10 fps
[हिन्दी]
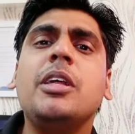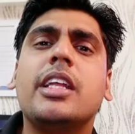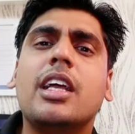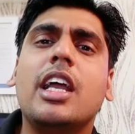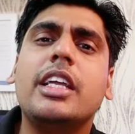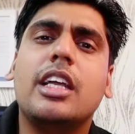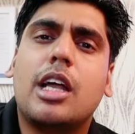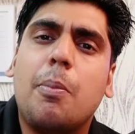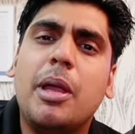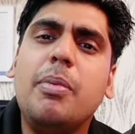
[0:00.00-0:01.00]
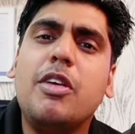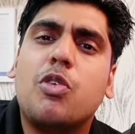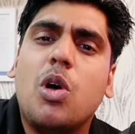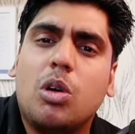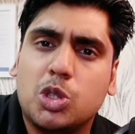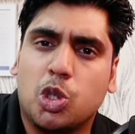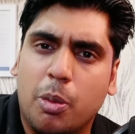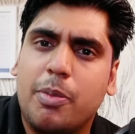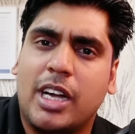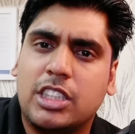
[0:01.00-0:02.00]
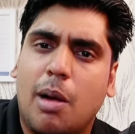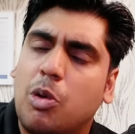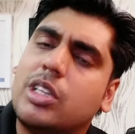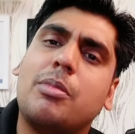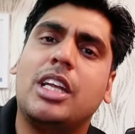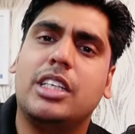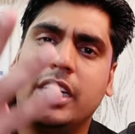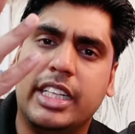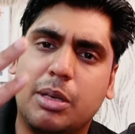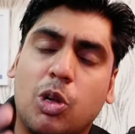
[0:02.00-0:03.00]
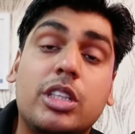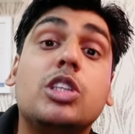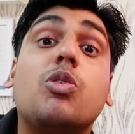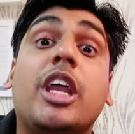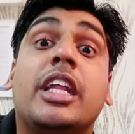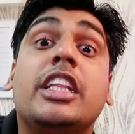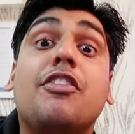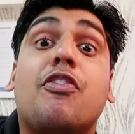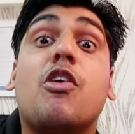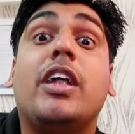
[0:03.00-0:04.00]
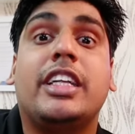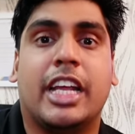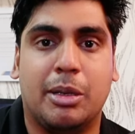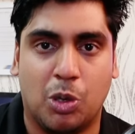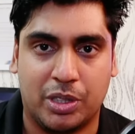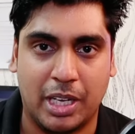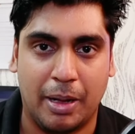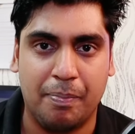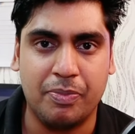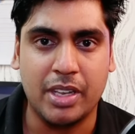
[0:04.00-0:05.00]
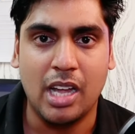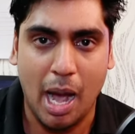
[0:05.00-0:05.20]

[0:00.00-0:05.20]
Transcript: आपने देखा है कि कभी भी वो जो भी भाषा आप बोलते मान लीजिए हिंदी बोलते तो वो हिंदी फ्लुएंट नहीं बोलता है